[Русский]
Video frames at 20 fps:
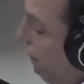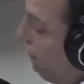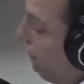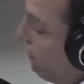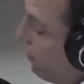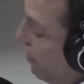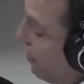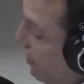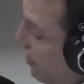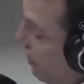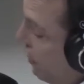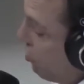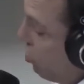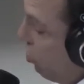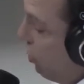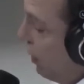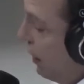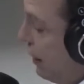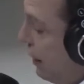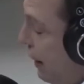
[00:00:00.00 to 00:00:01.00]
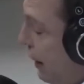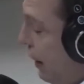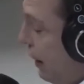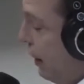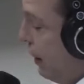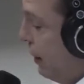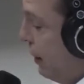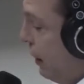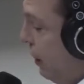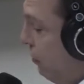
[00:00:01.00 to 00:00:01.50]
В связи с тем, что Татьяна
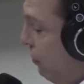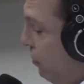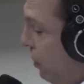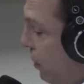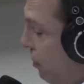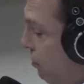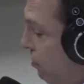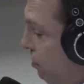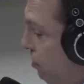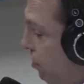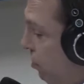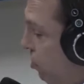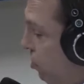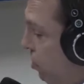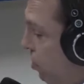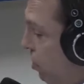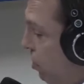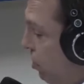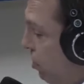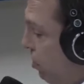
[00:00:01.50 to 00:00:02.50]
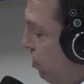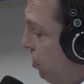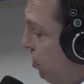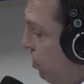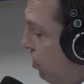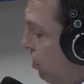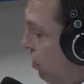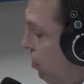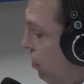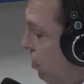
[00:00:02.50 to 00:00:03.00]
Алексеевна по
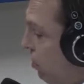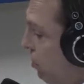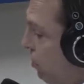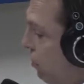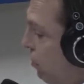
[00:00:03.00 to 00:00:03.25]
а,